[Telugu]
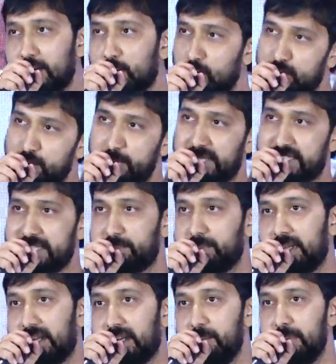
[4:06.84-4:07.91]
కొంచెం మీరు
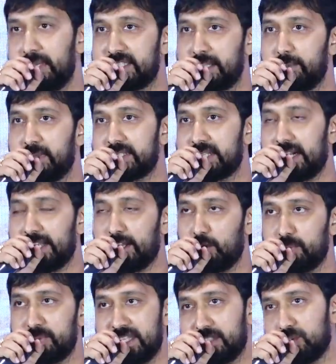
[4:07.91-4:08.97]
చెప్తారా మీ సినిమా స్టార్ట్
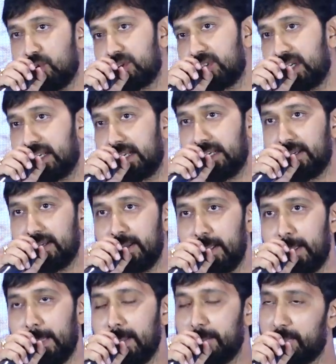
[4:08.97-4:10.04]
అయ్యేలోపు చేసుకొస్తారని
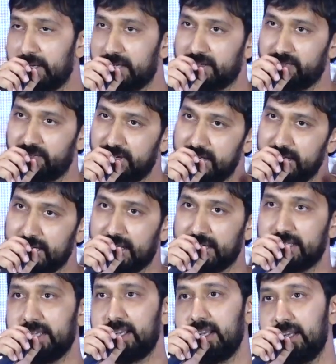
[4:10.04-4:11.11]
బట్ విన్న
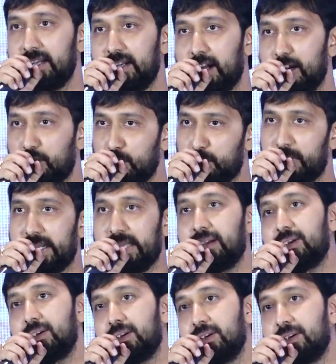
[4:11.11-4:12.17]
కథకి కట్టుబడి
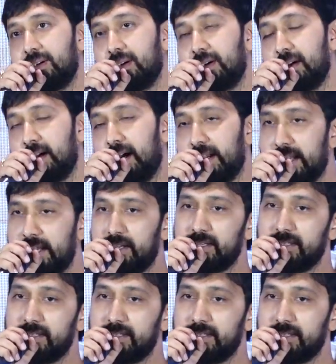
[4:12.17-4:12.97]
అన్న